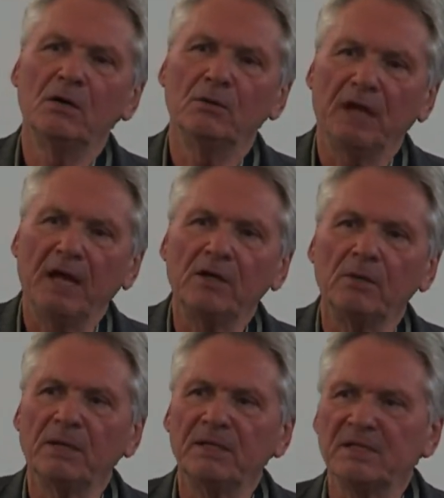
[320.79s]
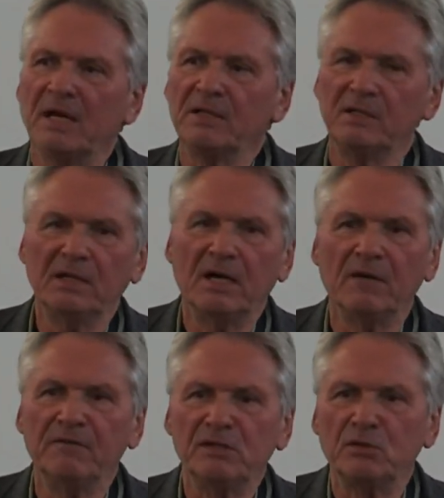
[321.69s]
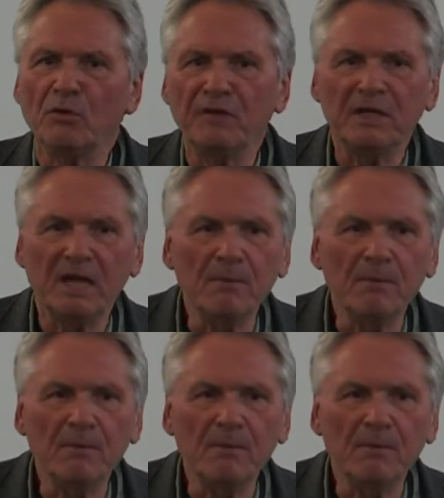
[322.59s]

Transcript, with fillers: Und Eckermann sagte ja, wieso wird